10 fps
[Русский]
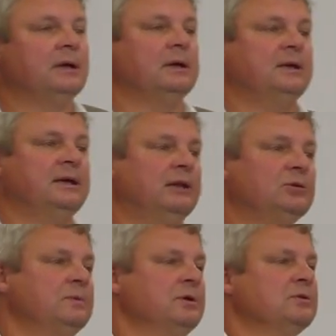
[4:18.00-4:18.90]
Я
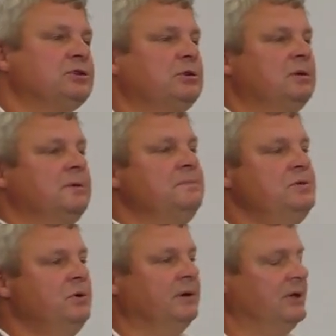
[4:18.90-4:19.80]
думаю, что
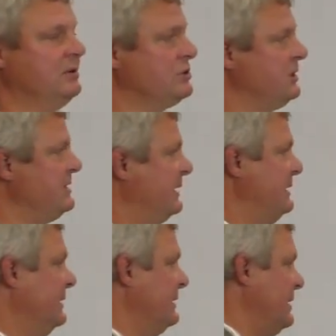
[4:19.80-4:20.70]
многие уже
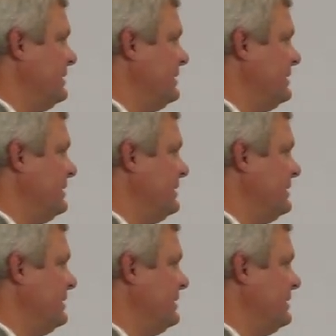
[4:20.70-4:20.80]
неоднократно